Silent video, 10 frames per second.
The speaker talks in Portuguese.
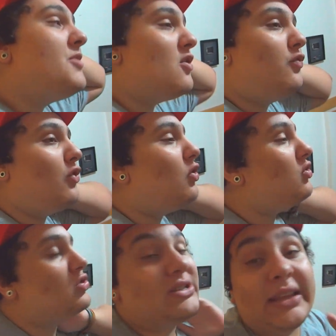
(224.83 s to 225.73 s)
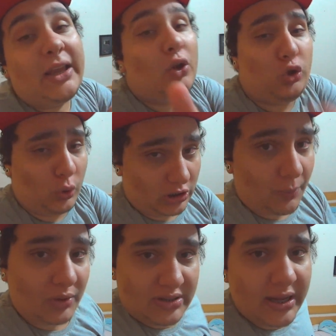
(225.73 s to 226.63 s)
eu vou seguir no Twitter,
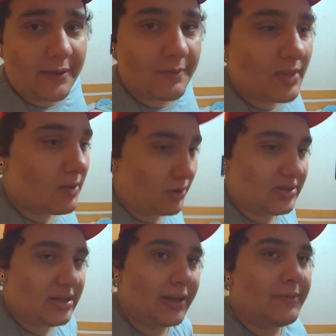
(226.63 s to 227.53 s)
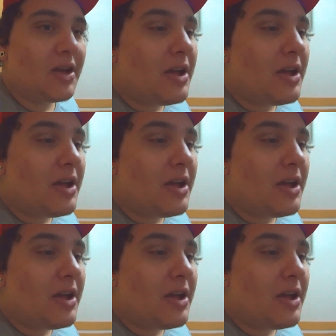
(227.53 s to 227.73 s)
pode ser? Pode ser?